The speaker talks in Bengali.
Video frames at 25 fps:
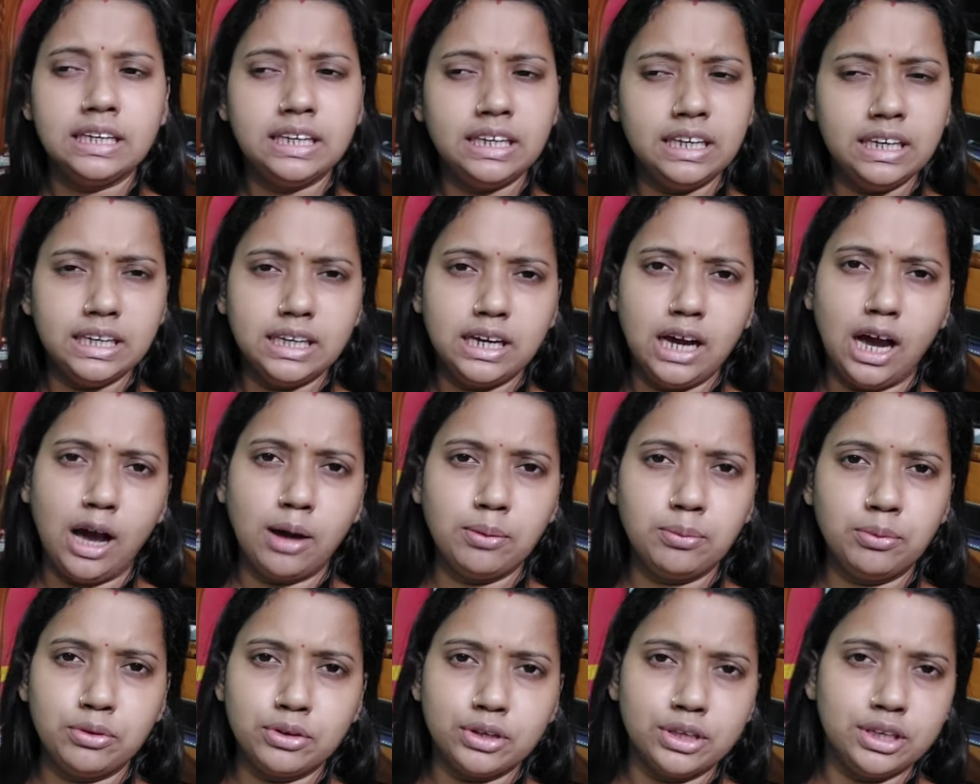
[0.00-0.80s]
কী
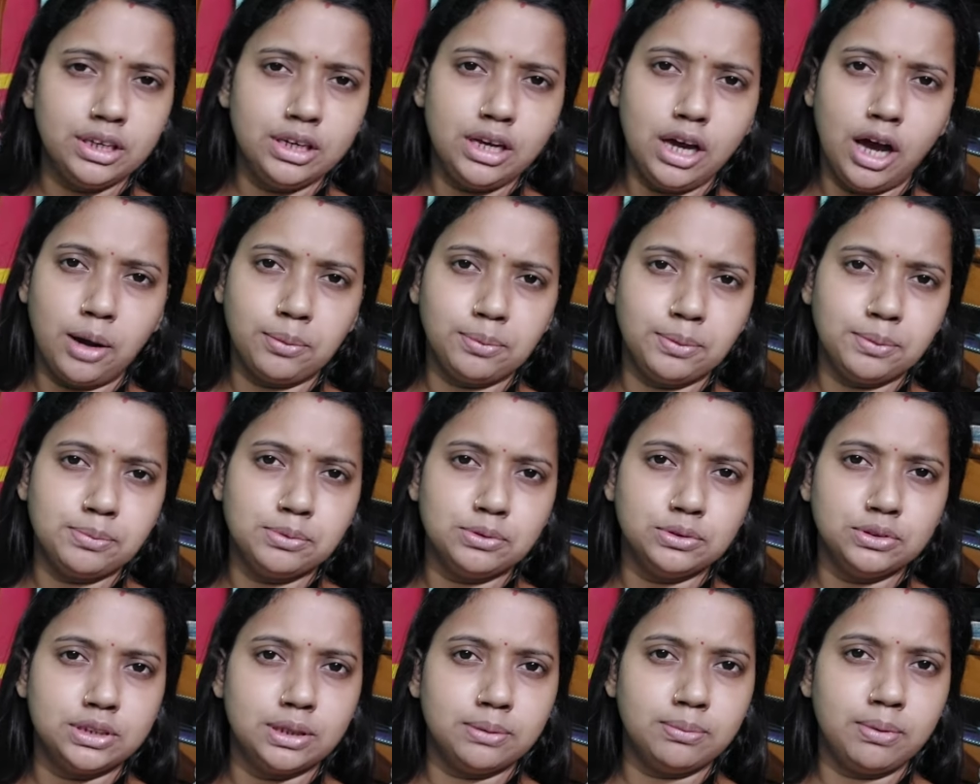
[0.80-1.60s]
খাবো কী খাবো
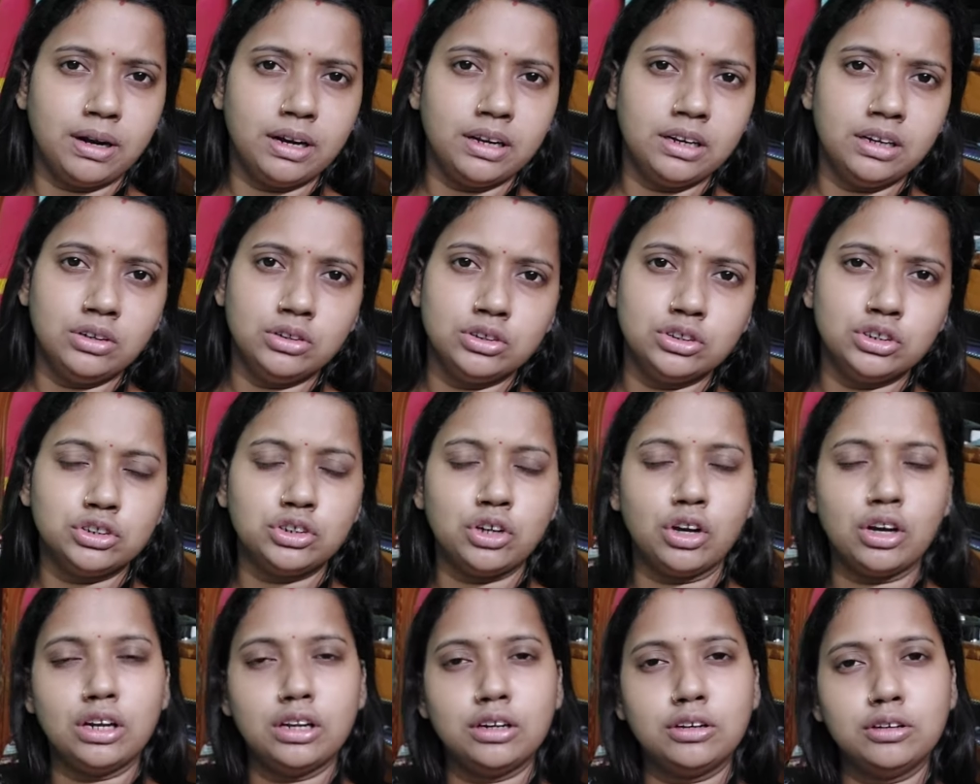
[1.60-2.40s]
বুঝতে পারি না ওই জন্য
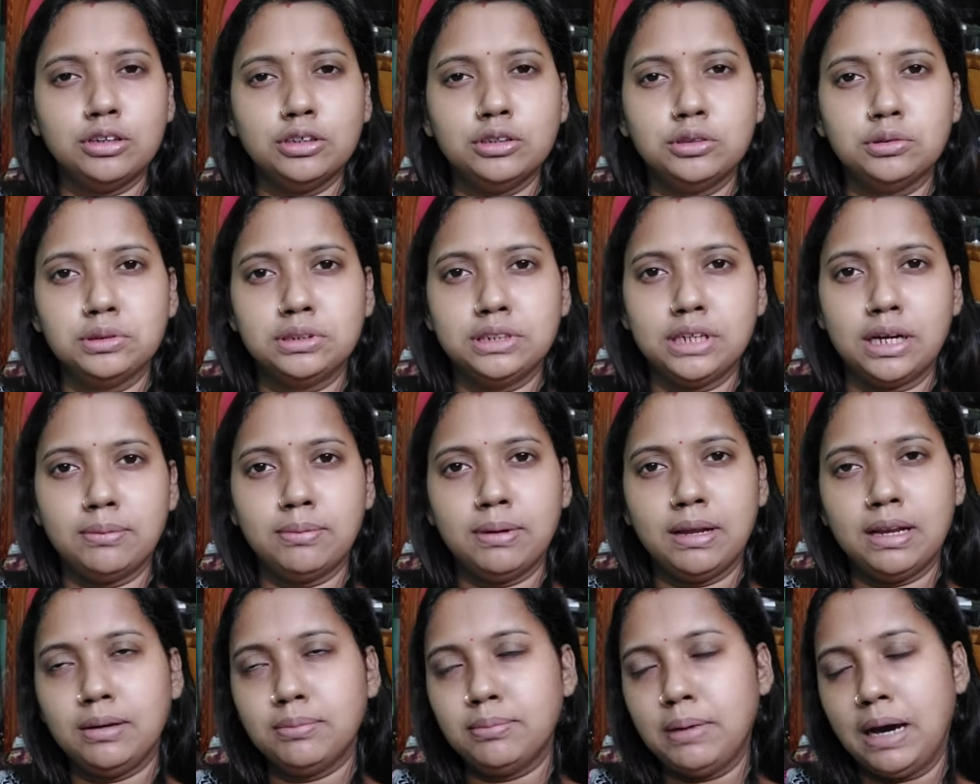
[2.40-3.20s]
সকালে করে দু
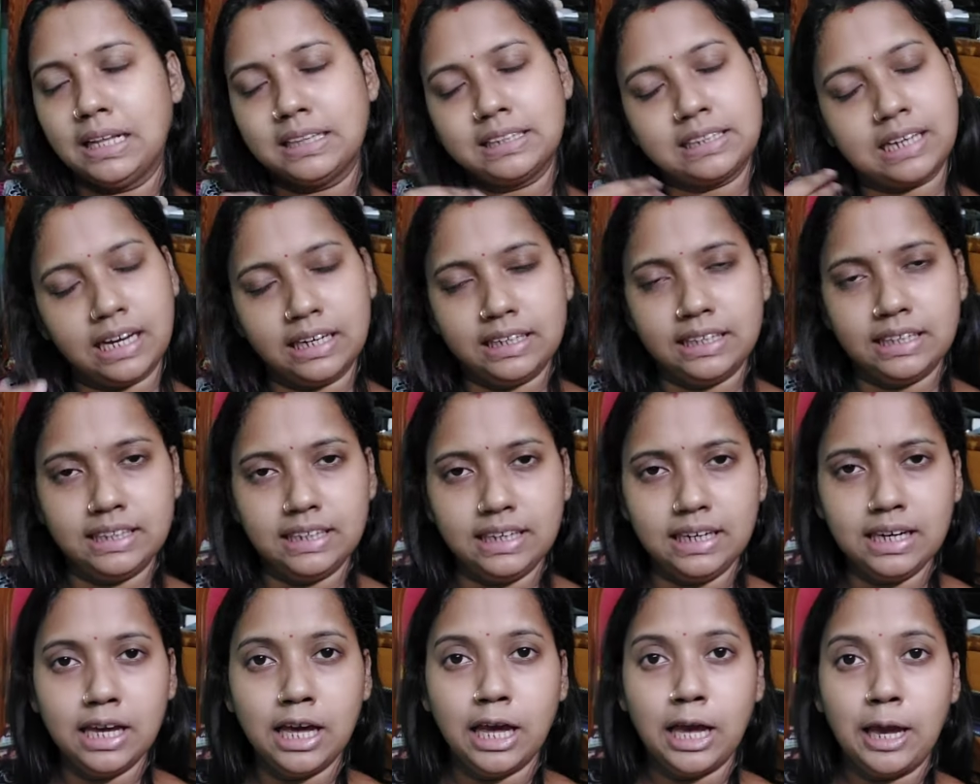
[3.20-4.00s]
চারবেলা ভাত খাইয়ে
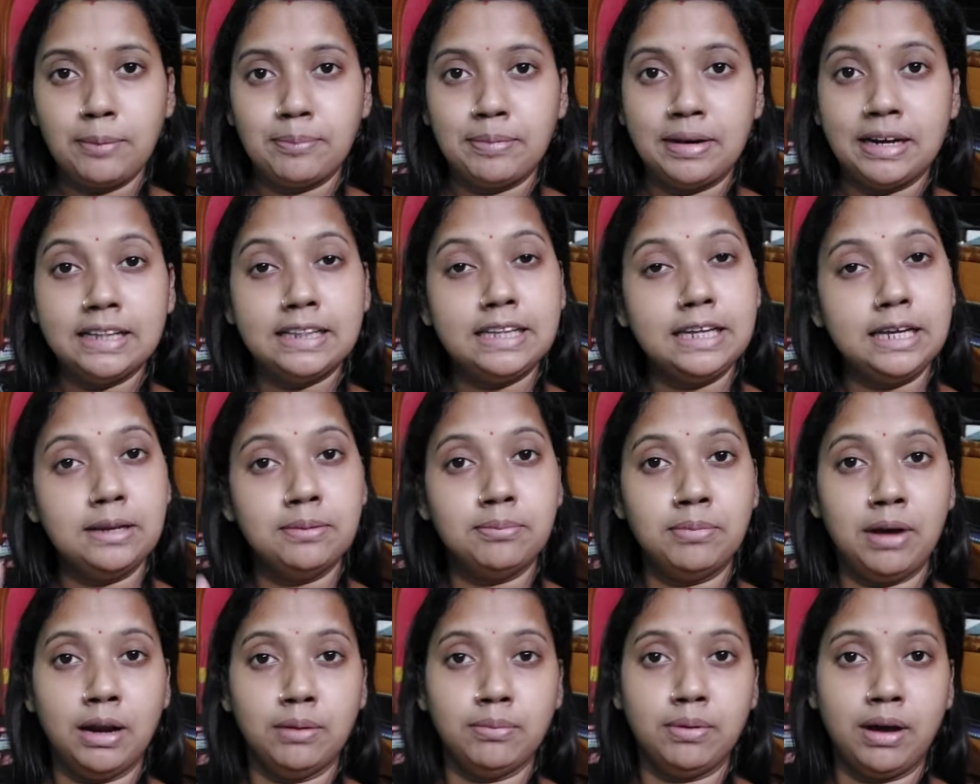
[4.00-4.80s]
দিই মানে
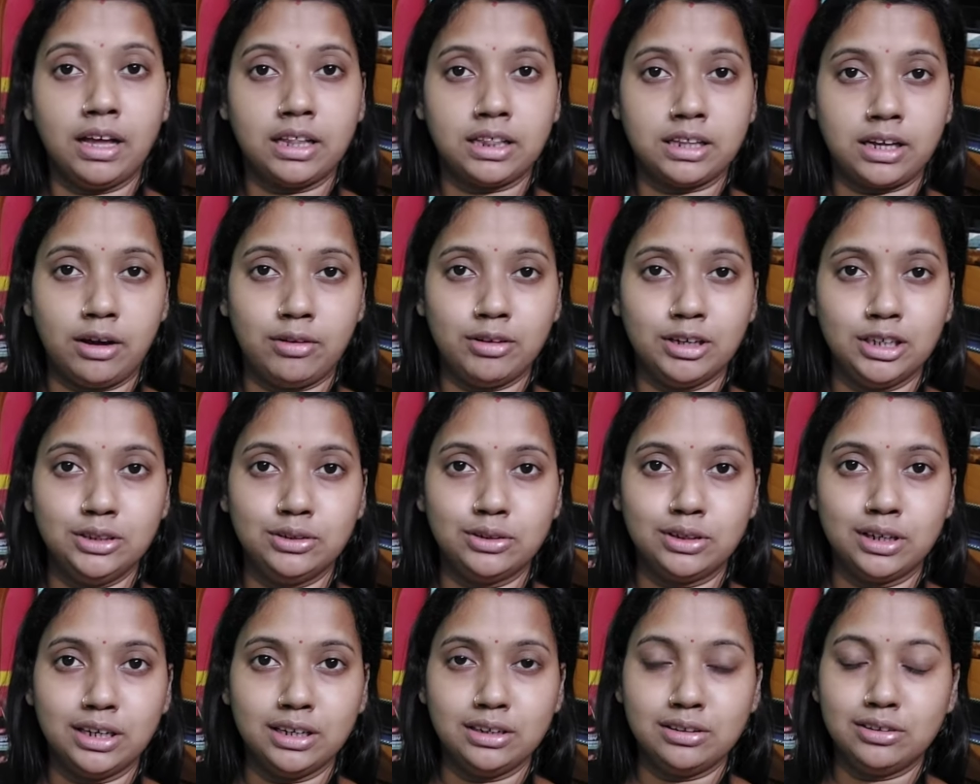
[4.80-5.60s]
তিনবার ভাত খাওয়াই
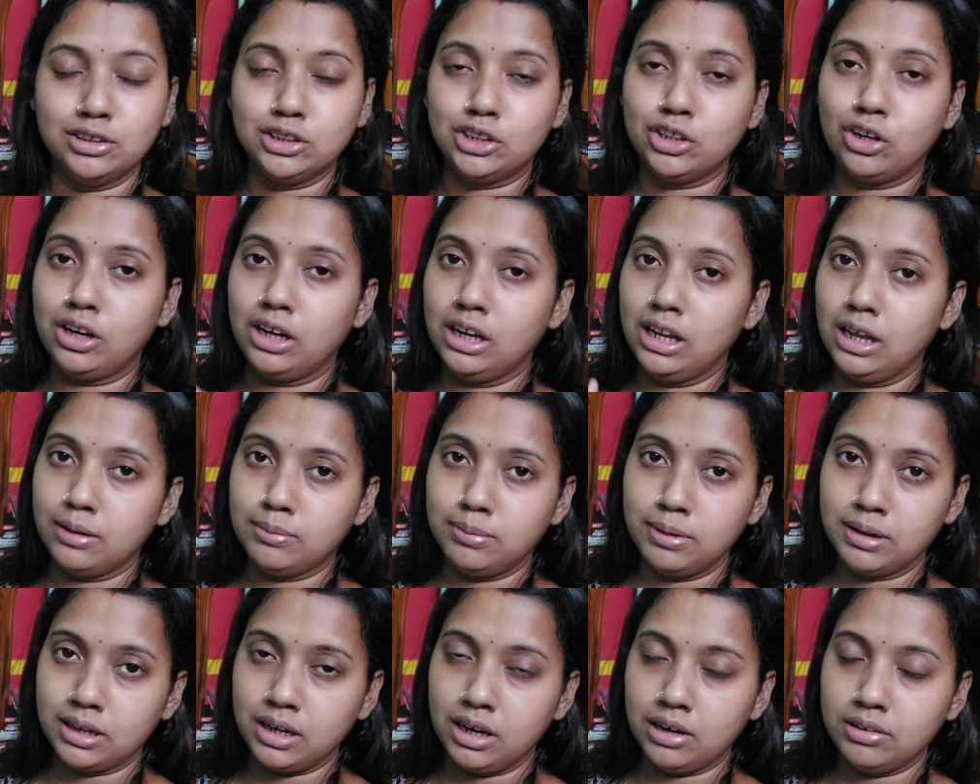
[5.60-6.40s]
ওকে ওই সকালে
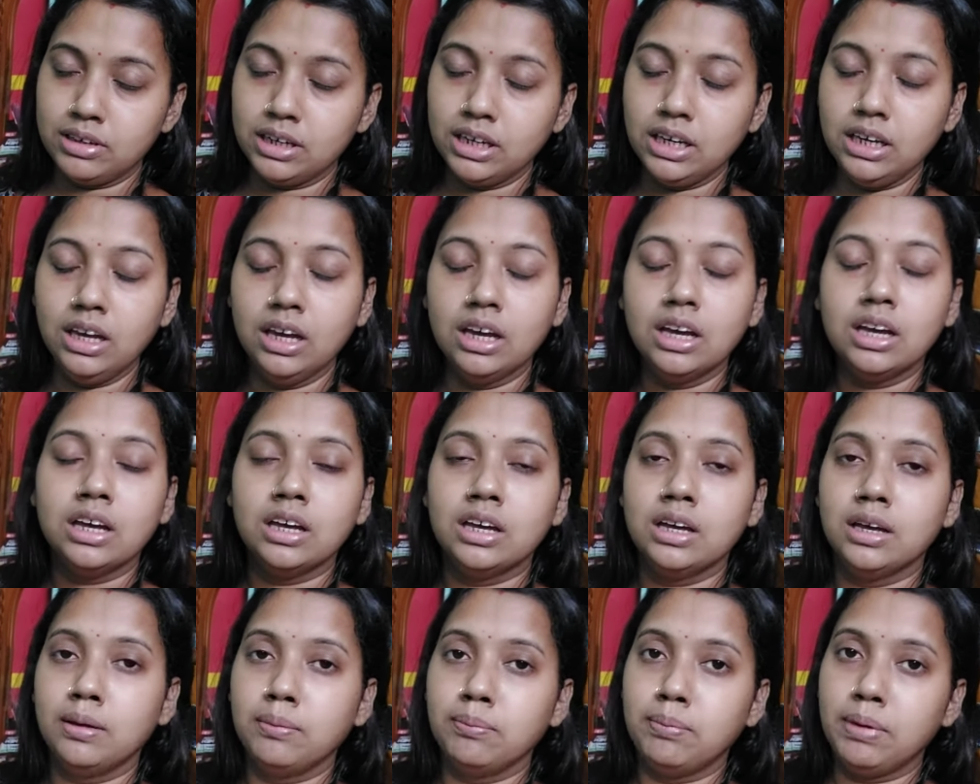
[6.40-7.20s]
একবার খাওয়াই
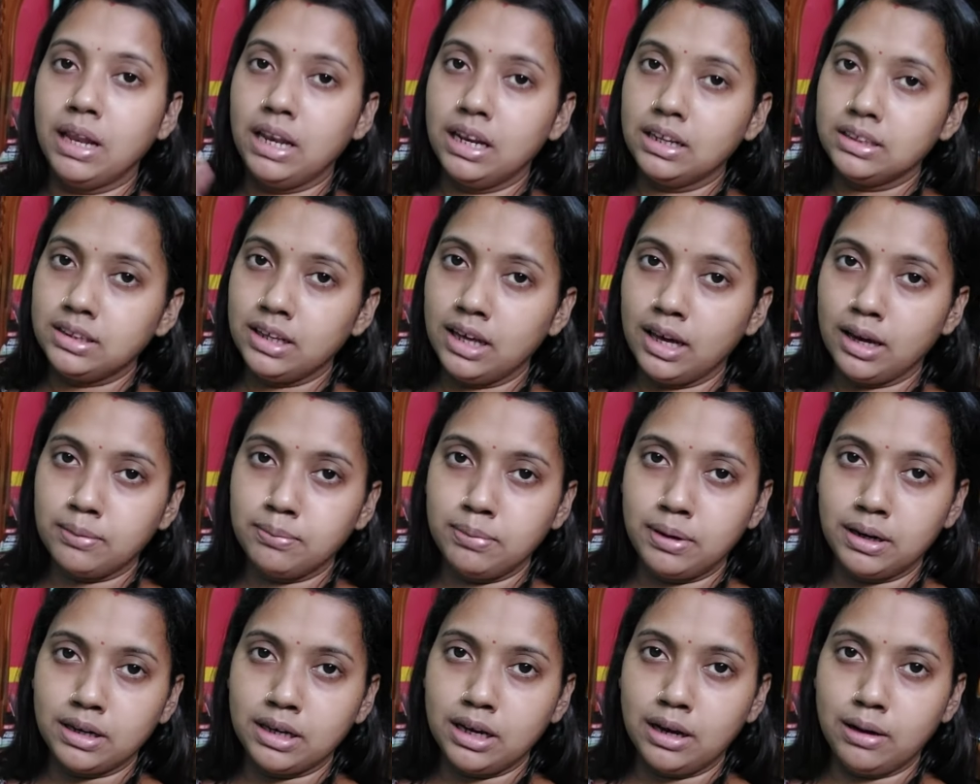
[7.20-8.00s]
বেলাতে
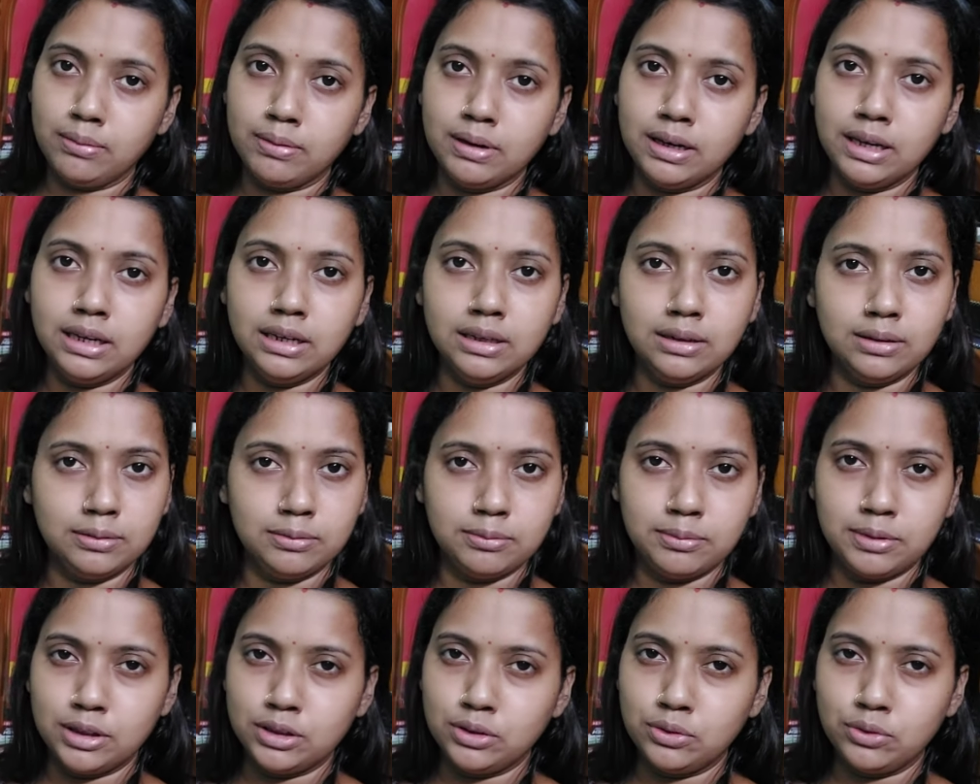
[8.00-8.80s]
একবার খাওয়াই
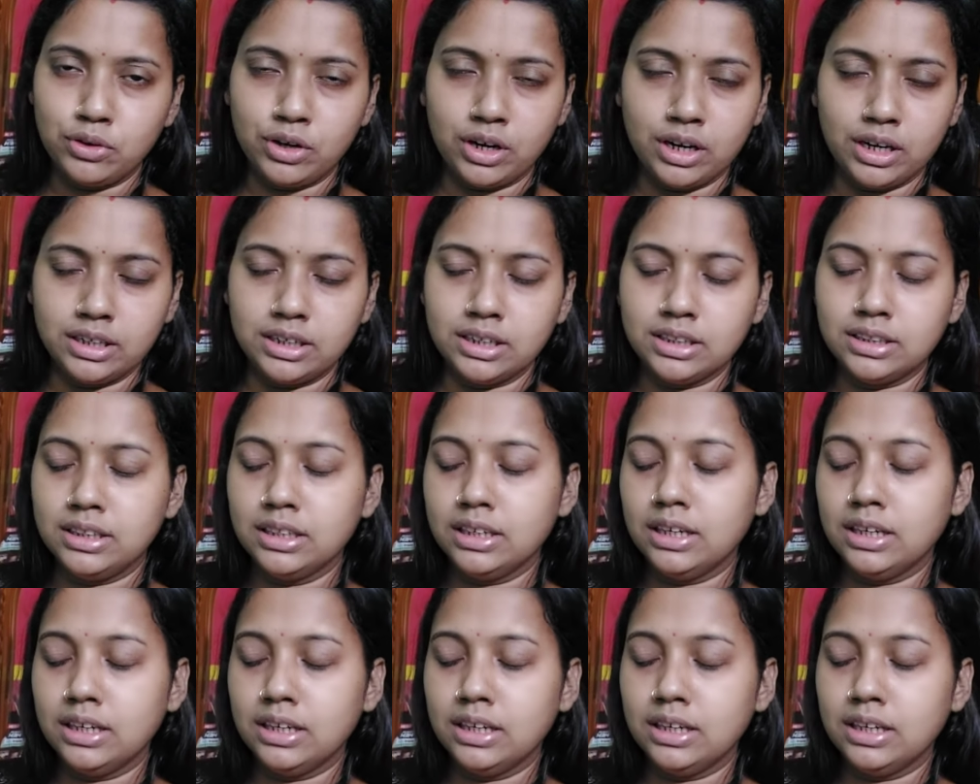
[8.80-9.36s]
মানে দুটো আড়াইটার